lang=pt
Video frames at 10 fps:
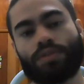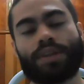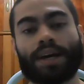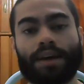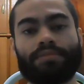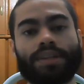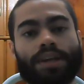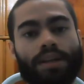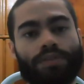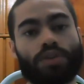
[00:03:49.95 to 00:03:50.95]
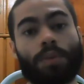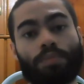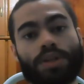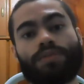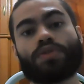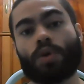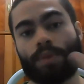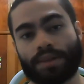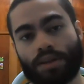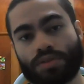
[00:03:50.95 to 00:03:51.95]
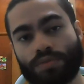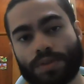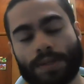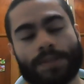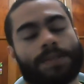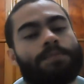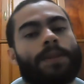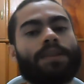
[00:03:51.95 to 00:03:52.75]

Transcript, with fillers: Vou estar gravando aquele vídeo depois de ver os comentários de vocês.